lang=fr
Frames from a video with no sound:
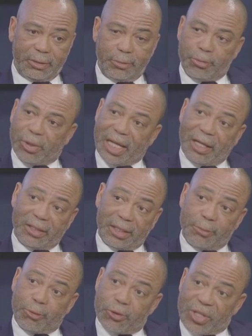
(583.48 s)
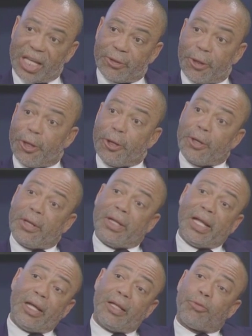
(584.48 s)
pour la rentrée prochaine,
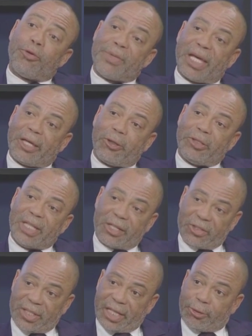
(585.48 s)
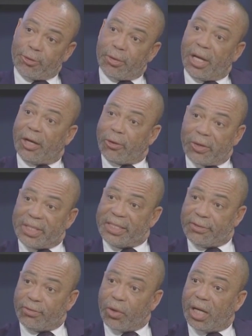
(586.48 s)
la première école d'architecture en Côte
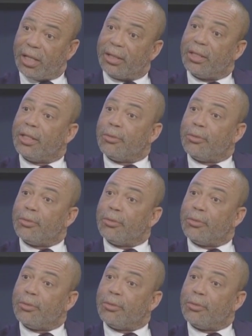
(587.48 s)
d'Ivoire.